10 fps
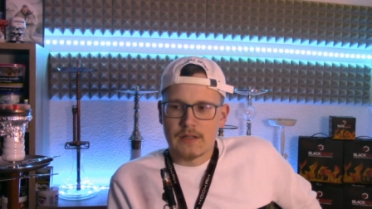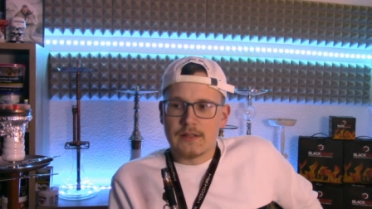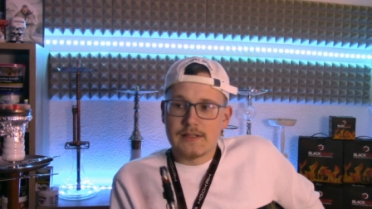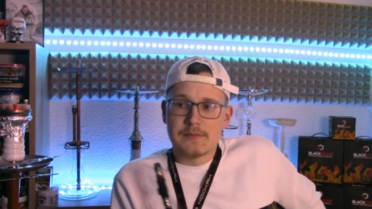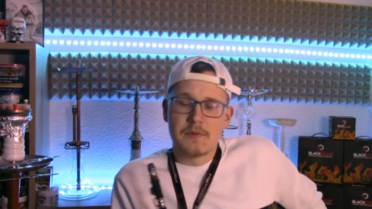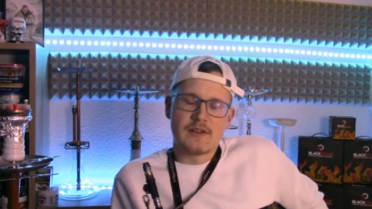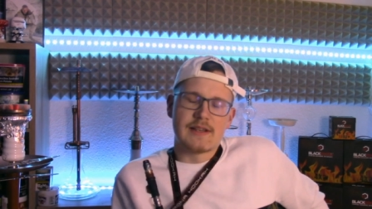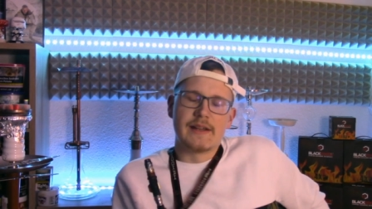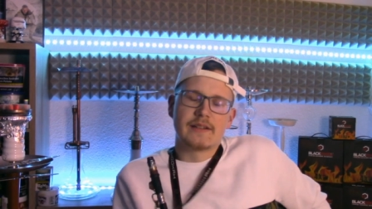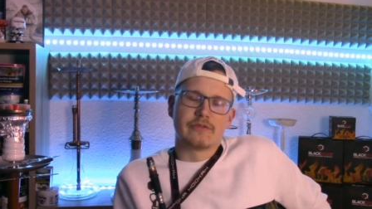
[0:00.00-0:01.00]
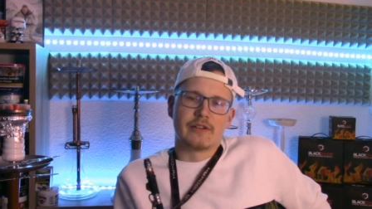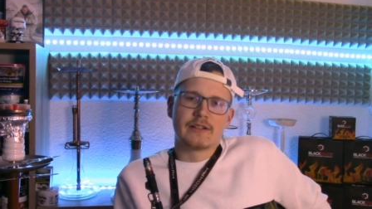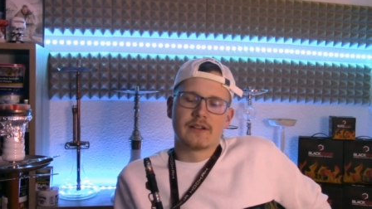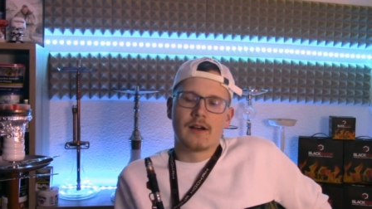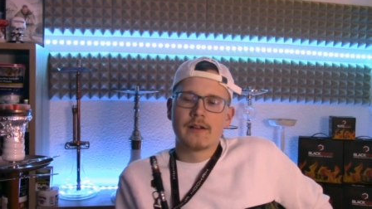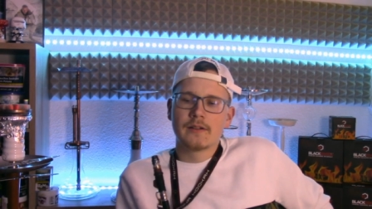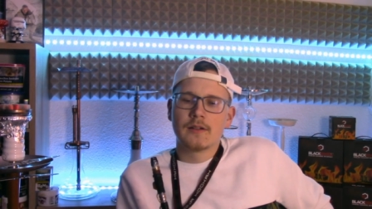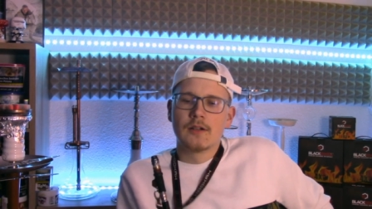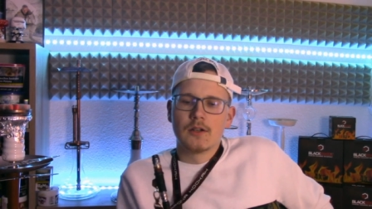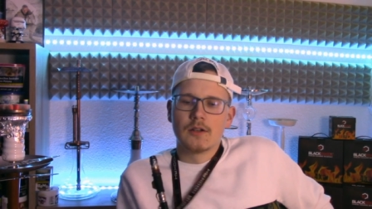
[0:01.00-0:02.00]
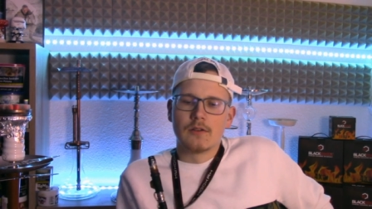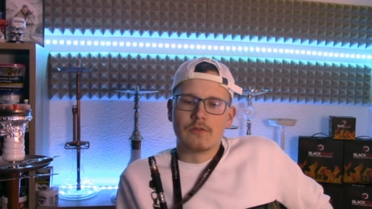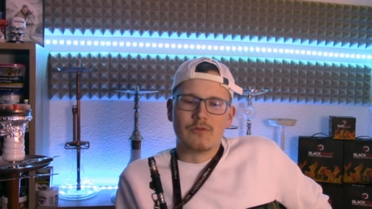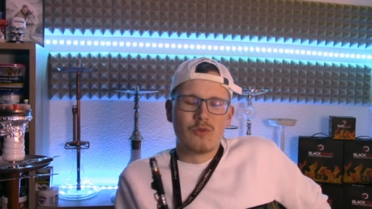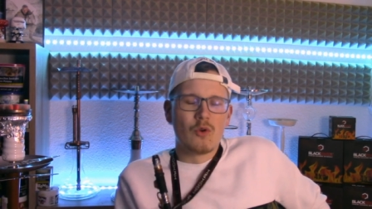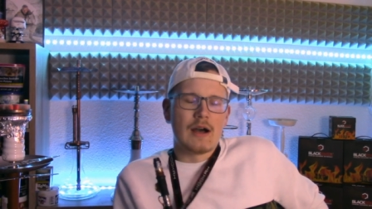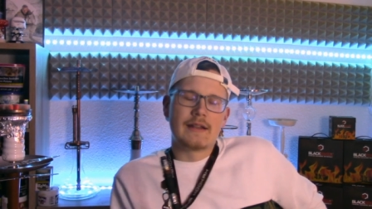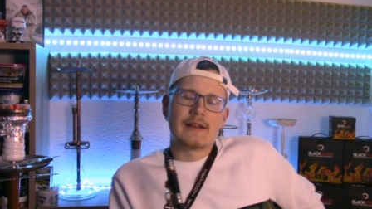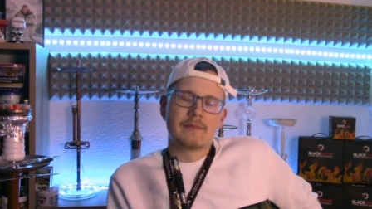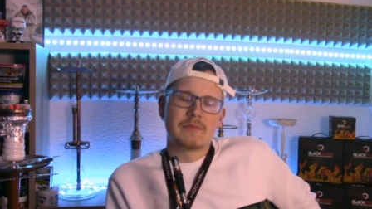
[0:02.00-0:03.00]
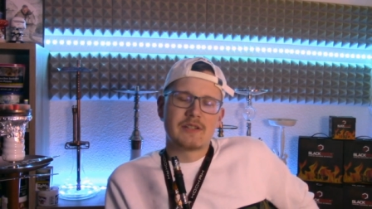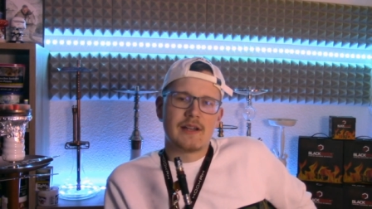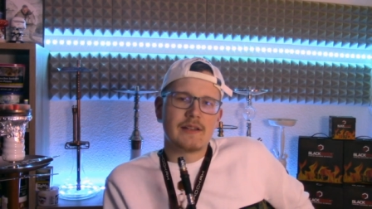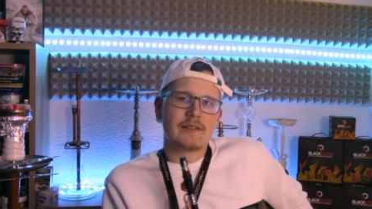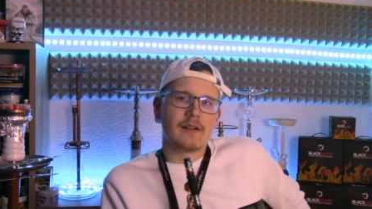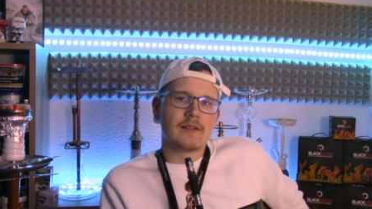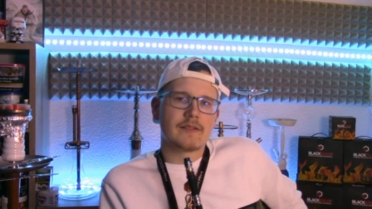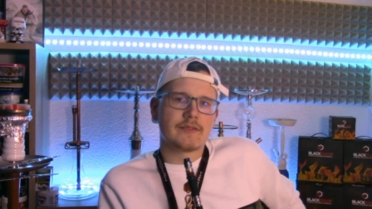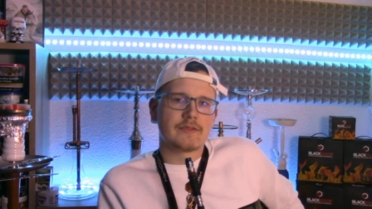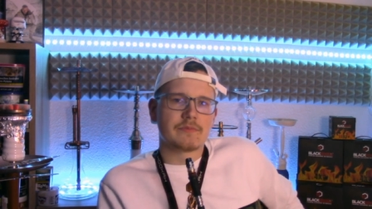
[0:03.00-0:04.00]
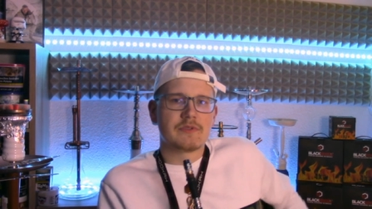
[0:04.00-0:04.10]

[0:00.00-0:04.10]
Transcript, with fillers: ist mir was eingefallen gerade, woran er mich erinnert,